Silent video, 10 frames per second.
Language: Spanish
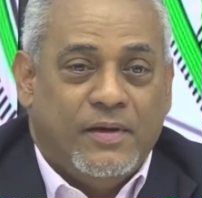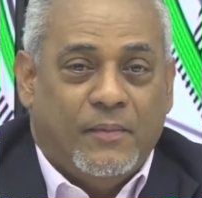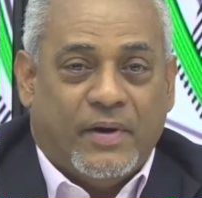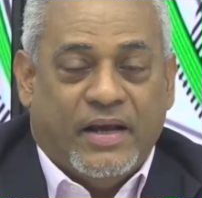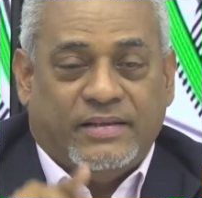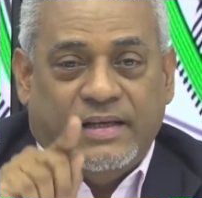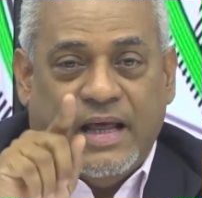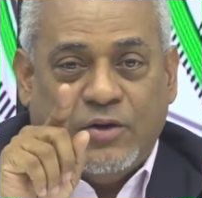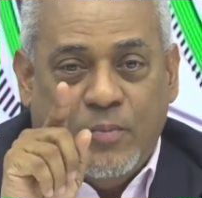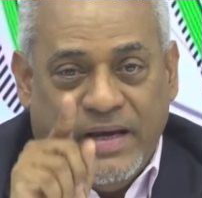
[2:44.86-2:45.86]
para hmm. decir
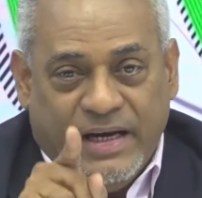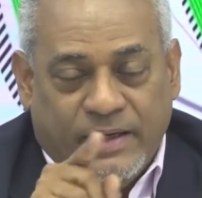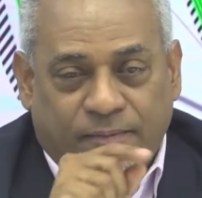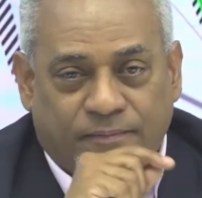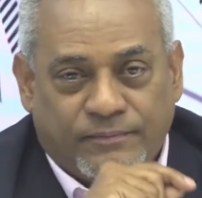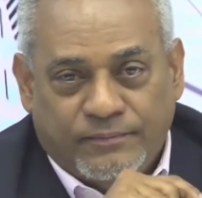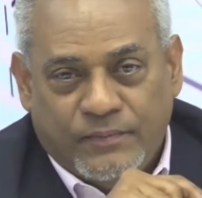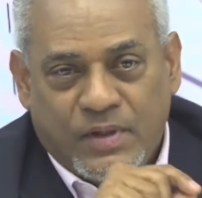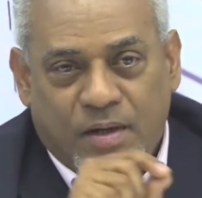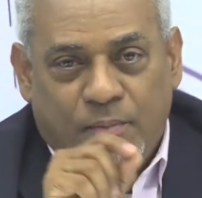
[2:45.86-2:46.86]
algo. Miren, hmm.
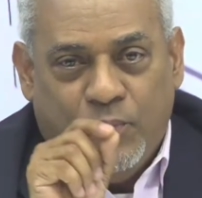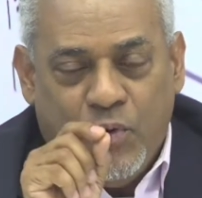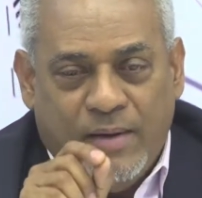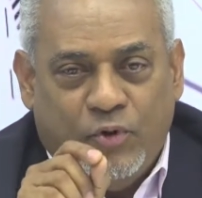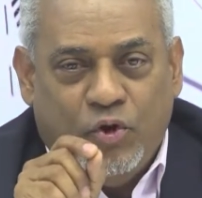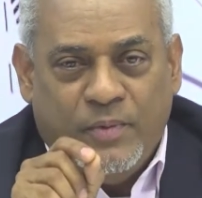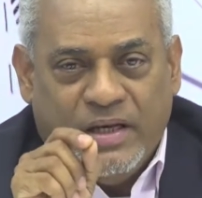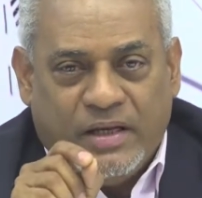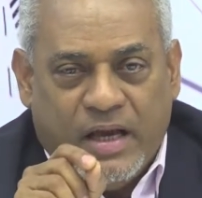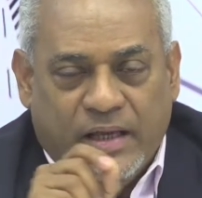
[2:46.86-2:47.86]
pueblo
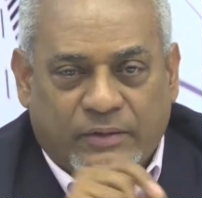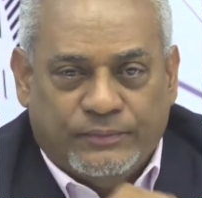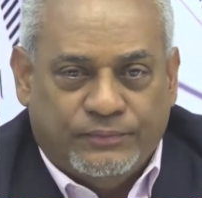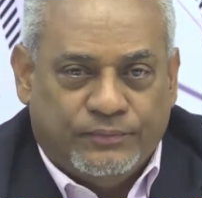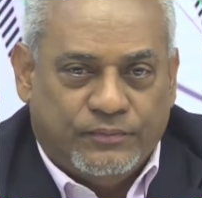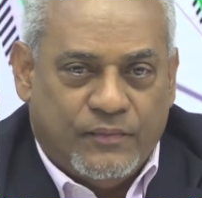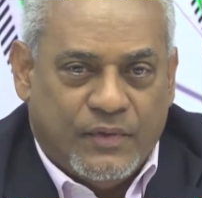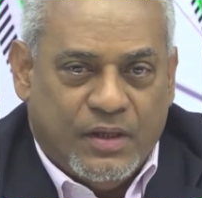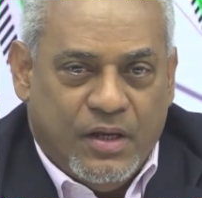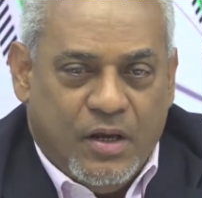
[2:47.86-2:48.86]
dominicano,
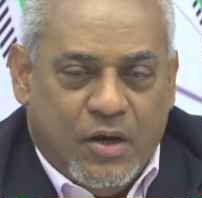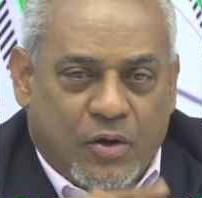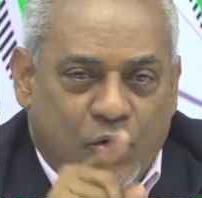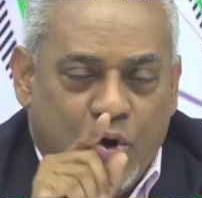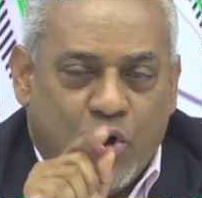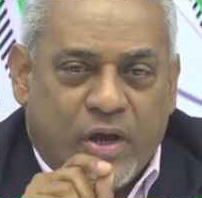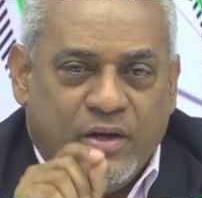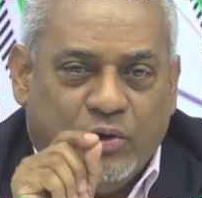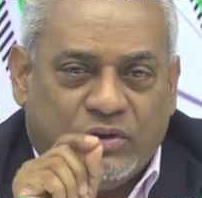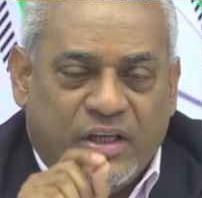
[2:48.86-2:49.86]
los que
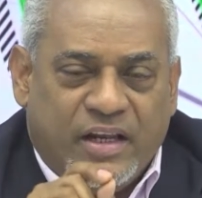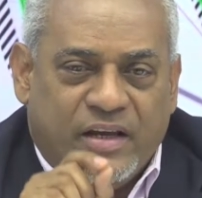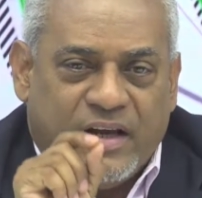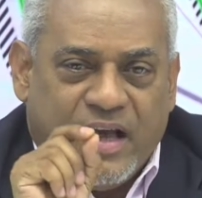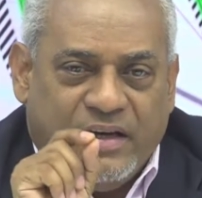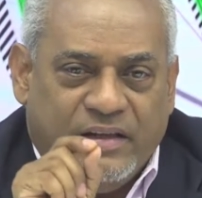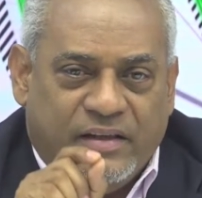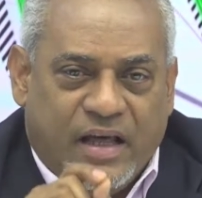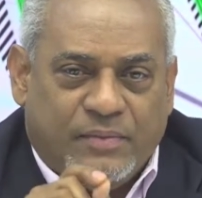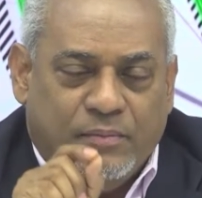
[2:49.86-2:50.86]
no tienen
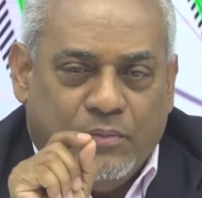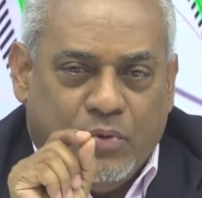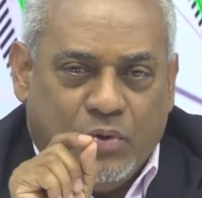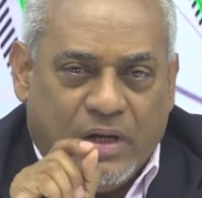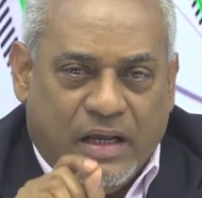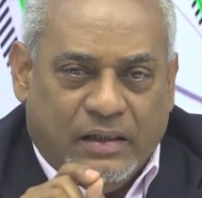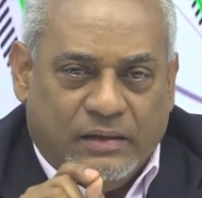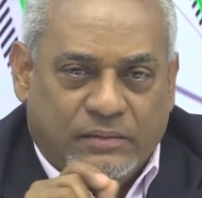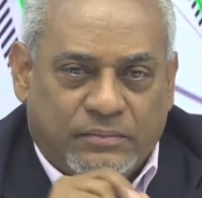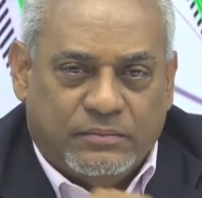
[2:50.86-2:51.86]
calidad moral